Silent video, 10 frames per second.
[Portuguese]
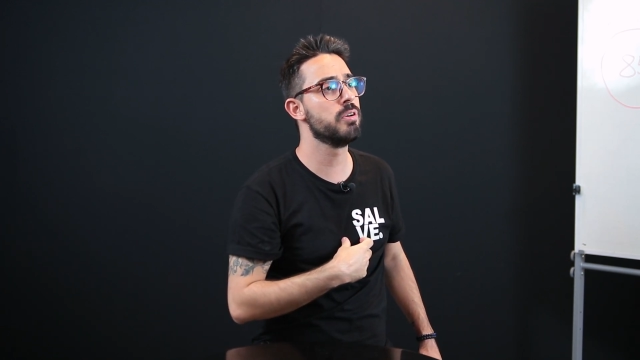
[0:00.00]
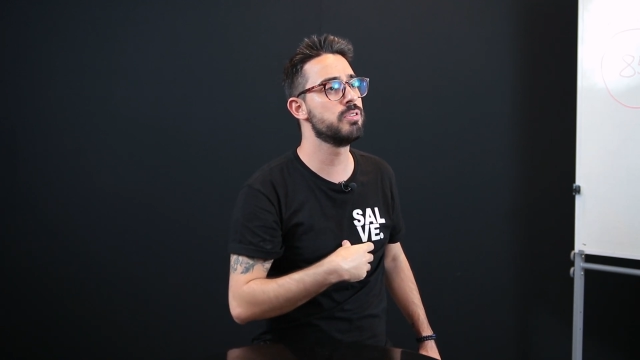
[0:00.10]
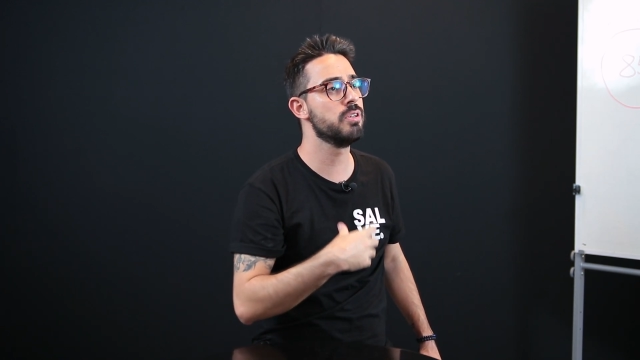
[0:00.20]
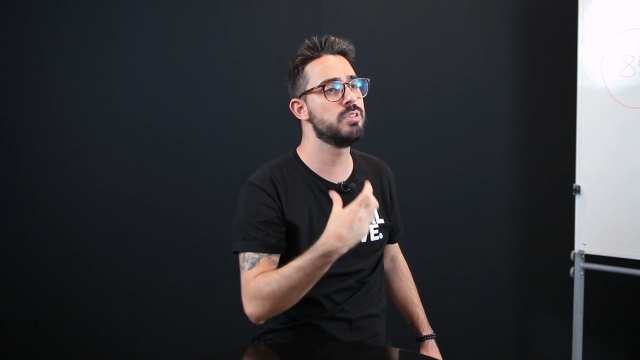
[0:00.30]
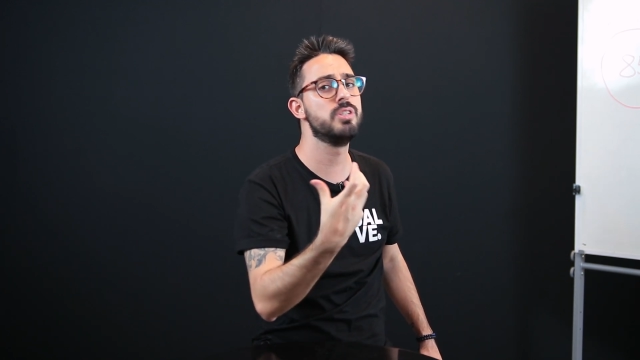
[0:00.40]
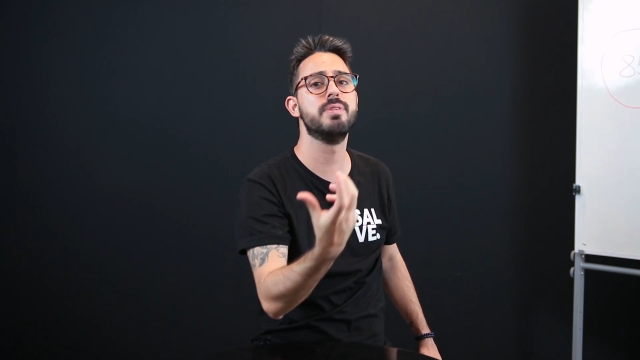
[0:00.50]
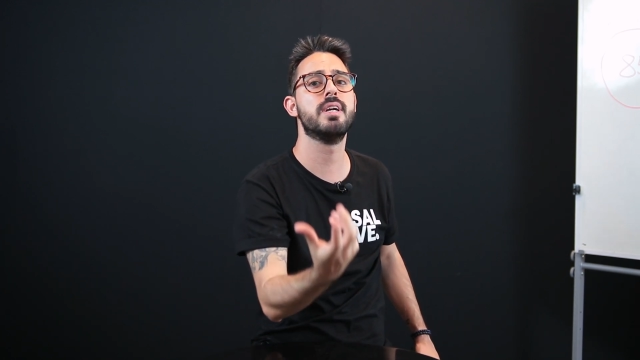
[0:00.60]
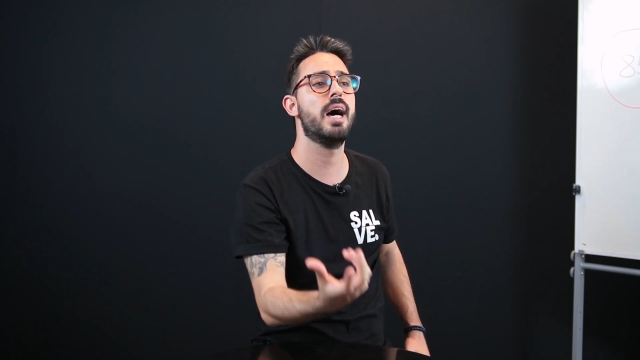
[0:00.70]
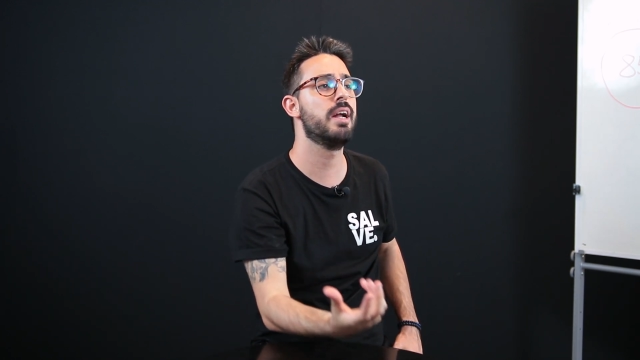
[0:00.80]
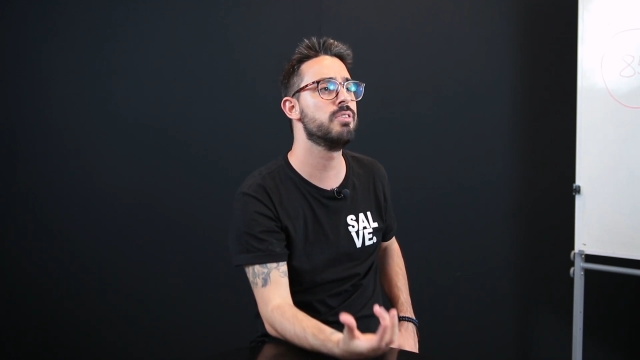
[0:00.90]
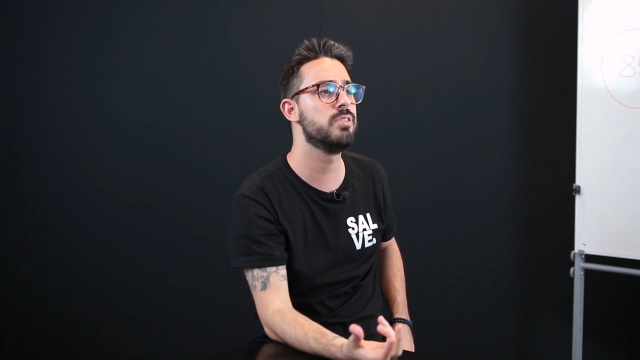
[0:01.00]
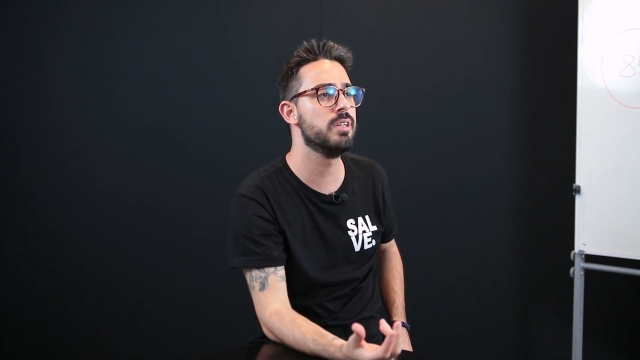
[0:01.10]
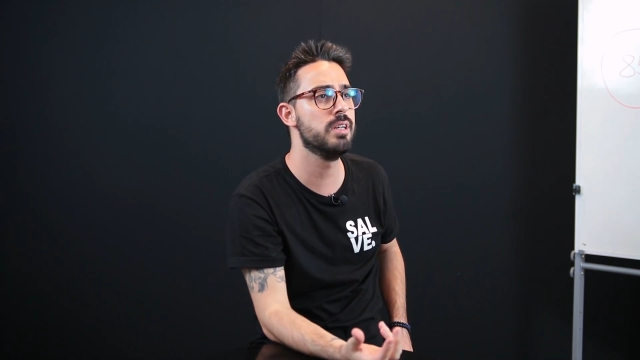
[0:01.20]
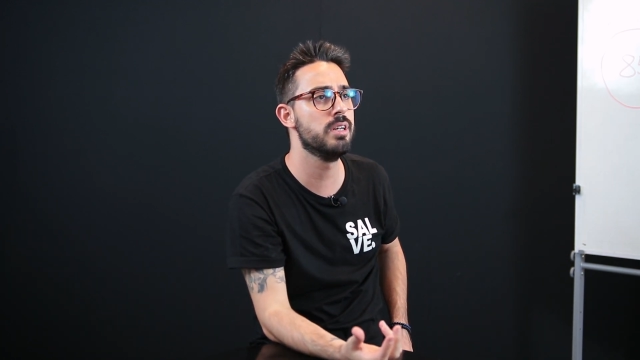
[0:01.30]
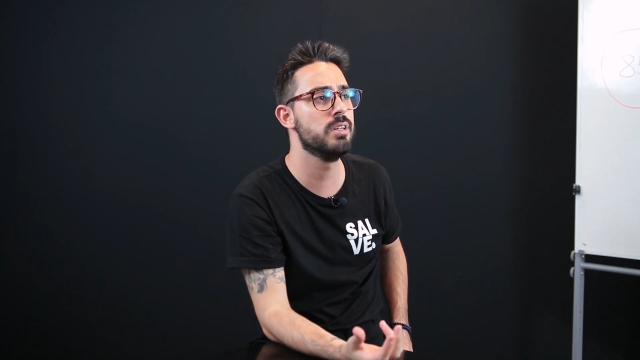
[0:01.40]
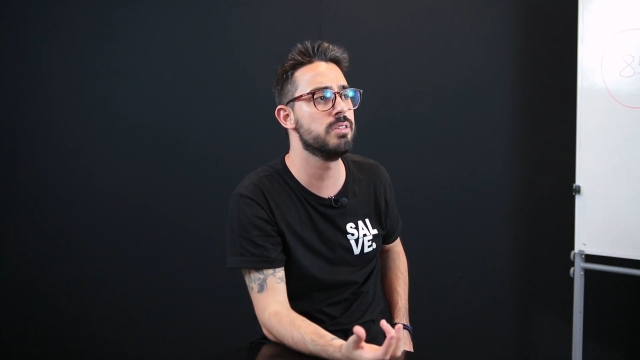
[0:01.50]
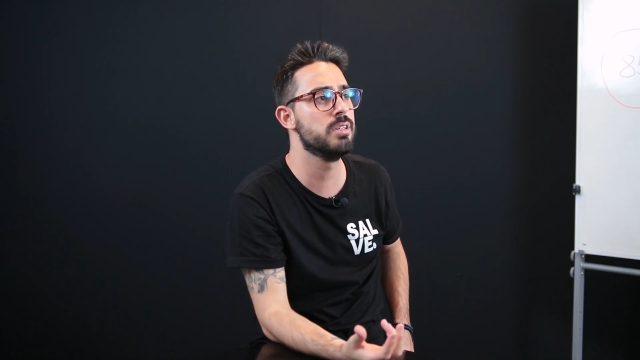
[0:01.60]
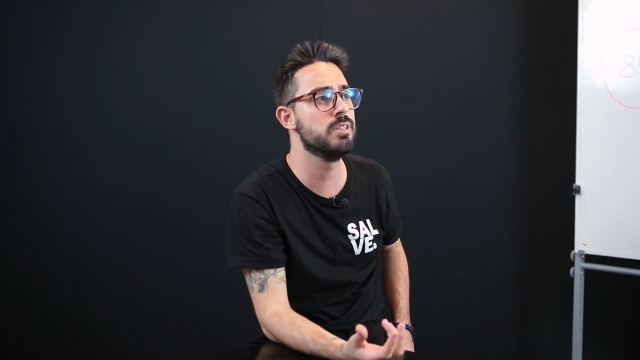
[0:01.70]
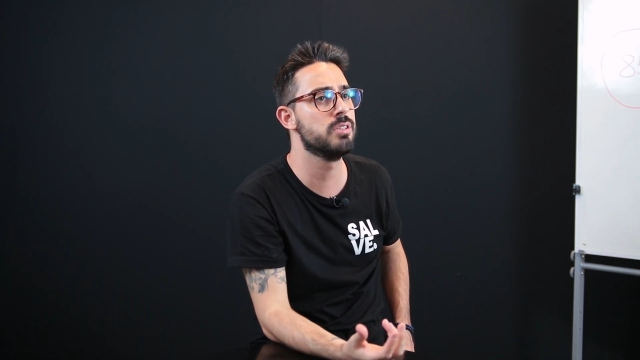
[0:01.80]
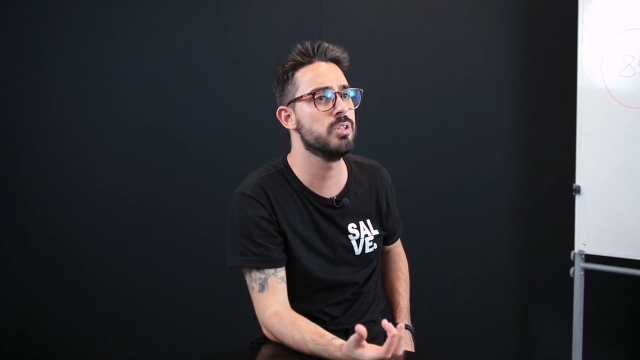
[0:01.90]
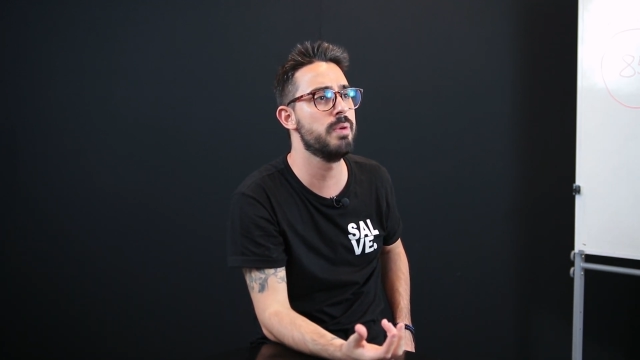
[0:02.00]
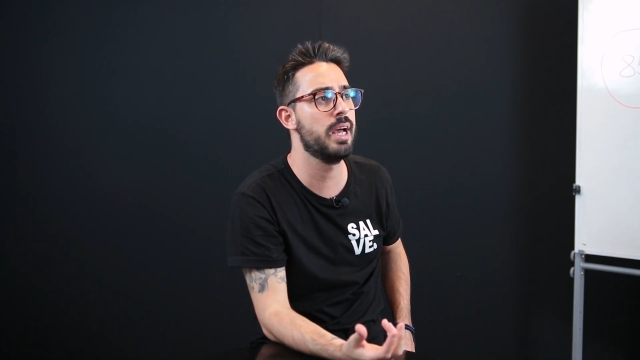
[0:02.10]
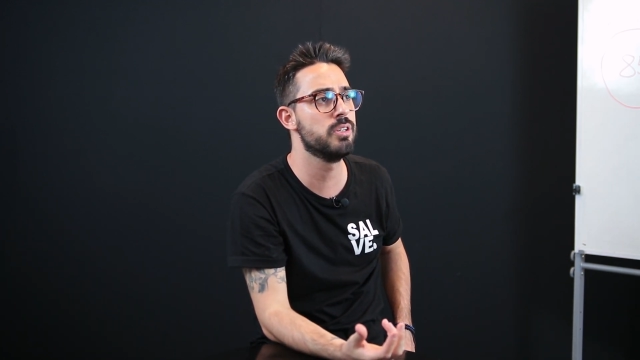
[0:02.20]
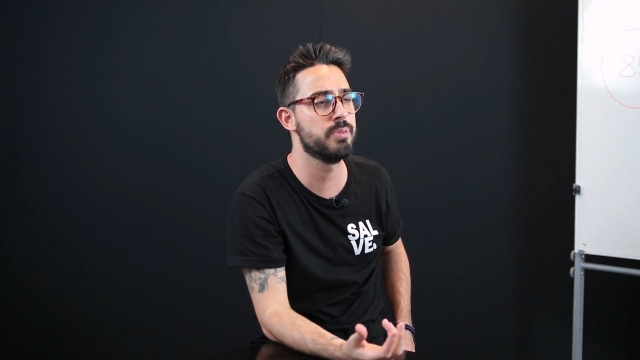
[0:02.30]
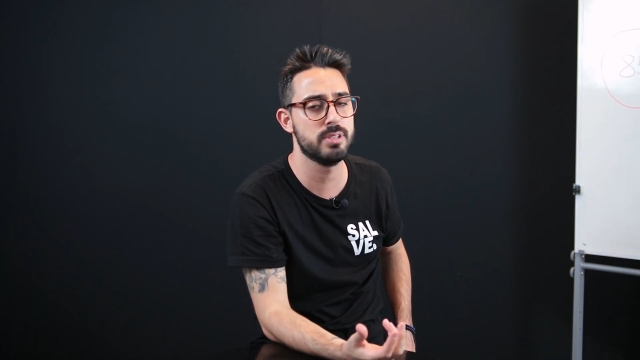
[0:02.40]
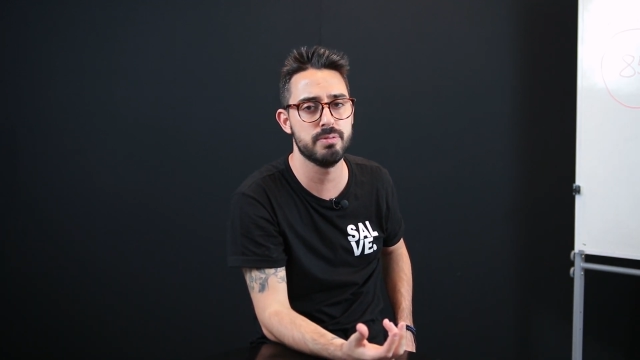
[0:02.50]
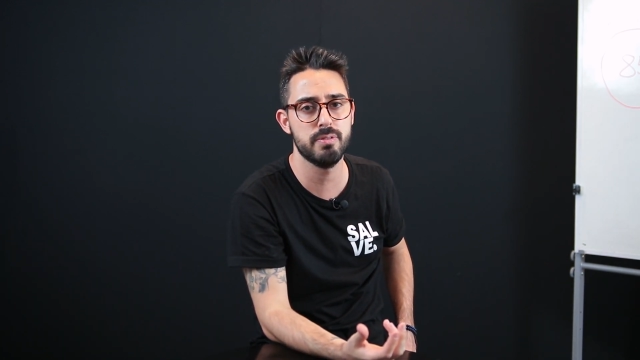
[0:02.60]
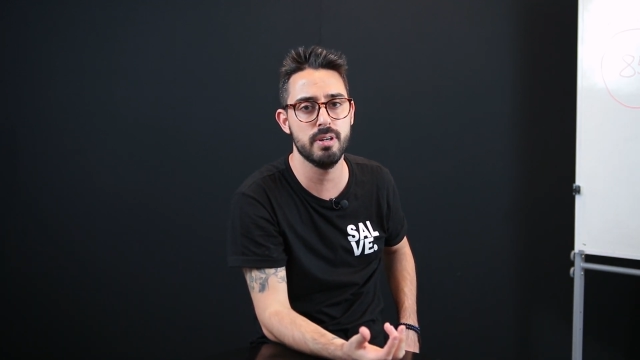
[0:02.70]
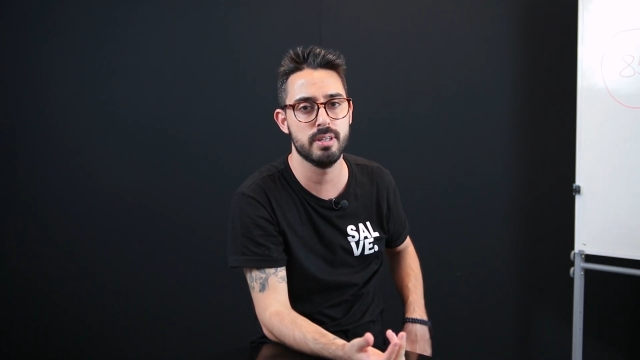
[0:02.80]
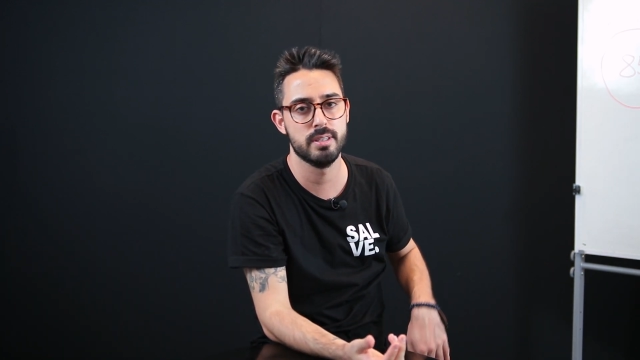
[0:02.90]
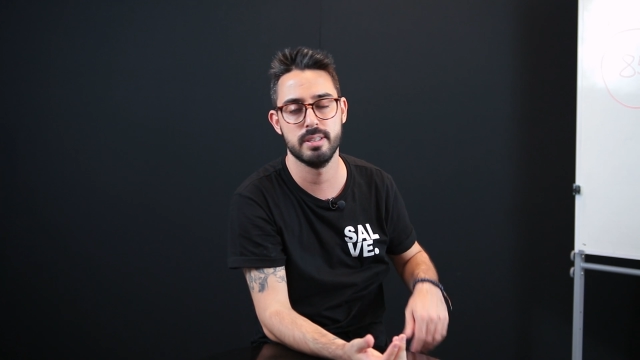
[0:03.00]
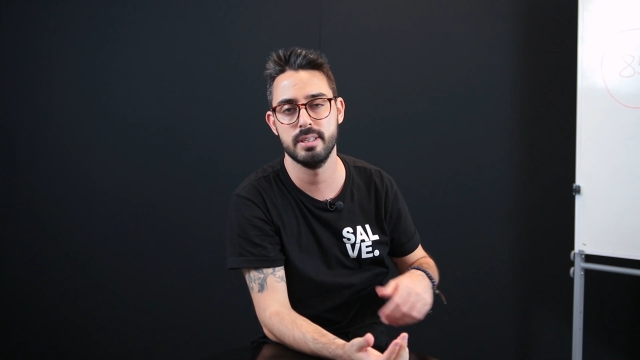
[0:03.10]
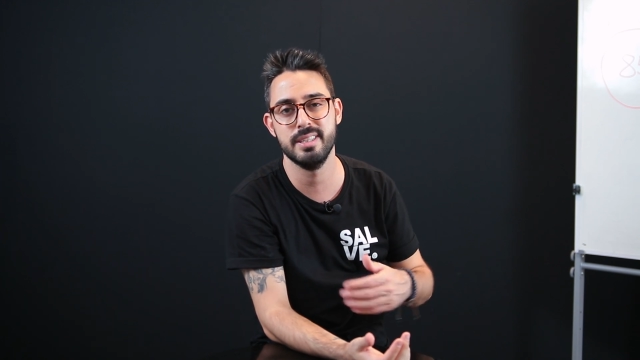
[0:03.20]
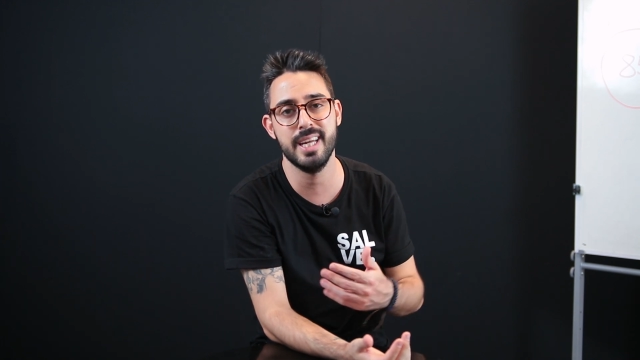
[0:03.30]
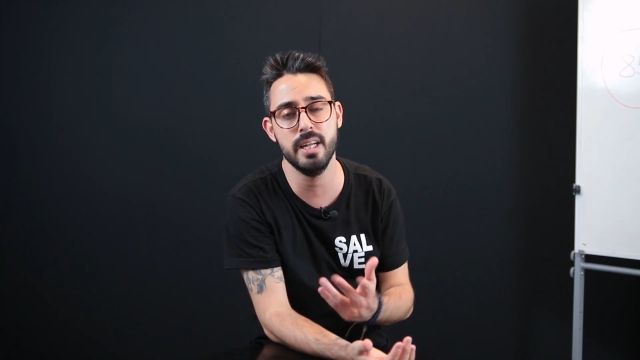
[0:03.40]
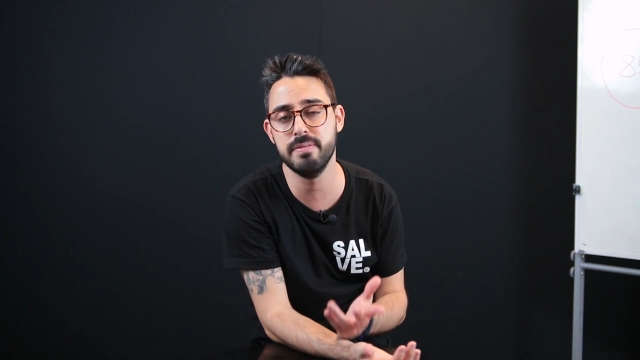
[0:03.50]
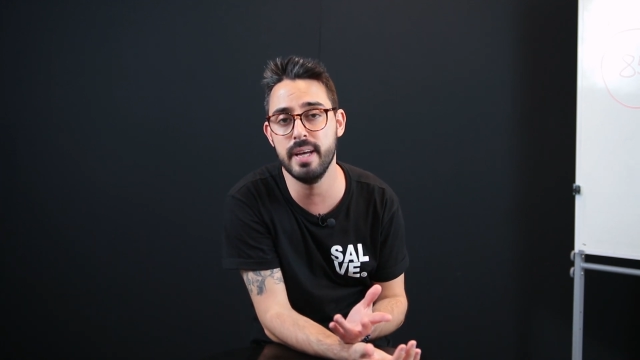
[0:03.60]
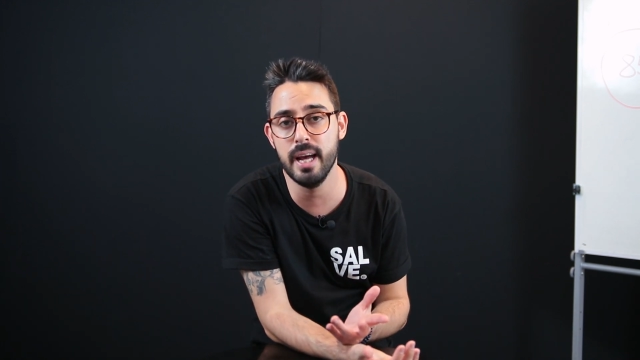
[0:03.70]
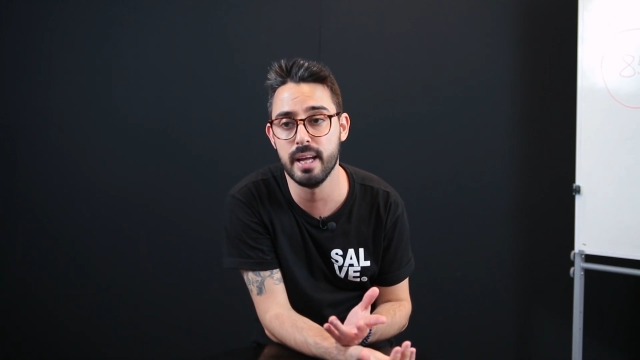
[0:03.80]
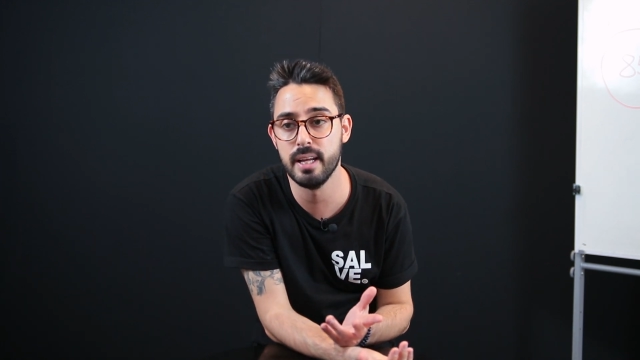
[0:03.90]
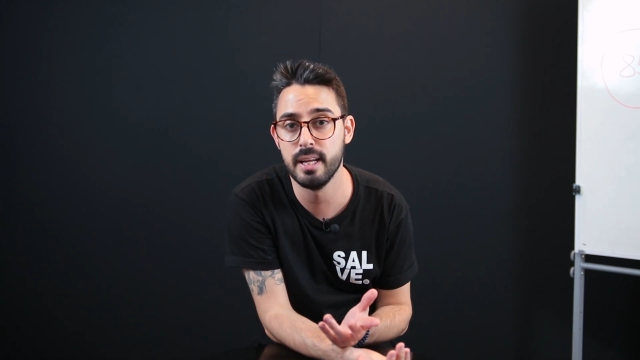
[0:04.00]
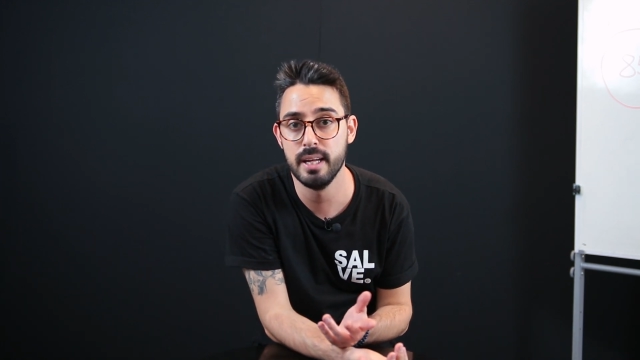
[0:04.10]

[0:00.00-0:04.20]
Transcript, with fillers: o seu certificado de, de ensino médio, fazendo favor? Nada a ver.